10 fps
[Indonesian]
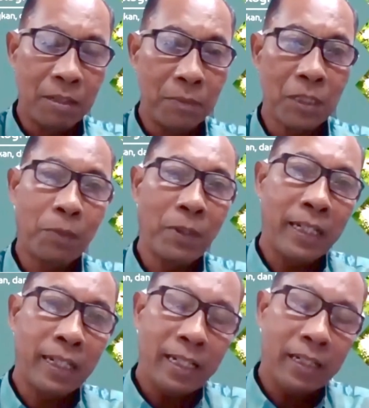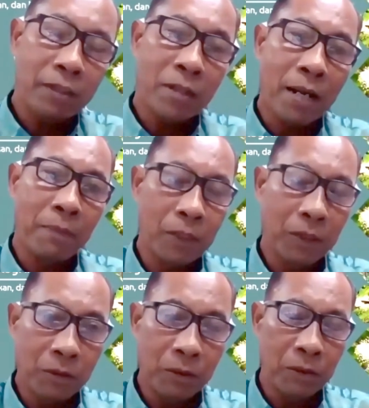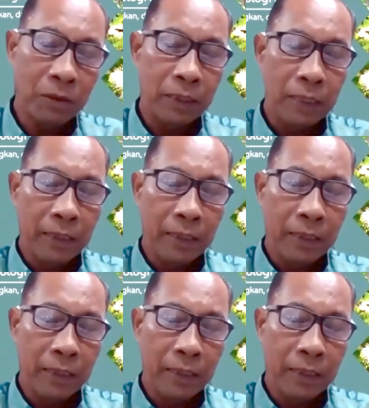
Meskipun ini kurang begitu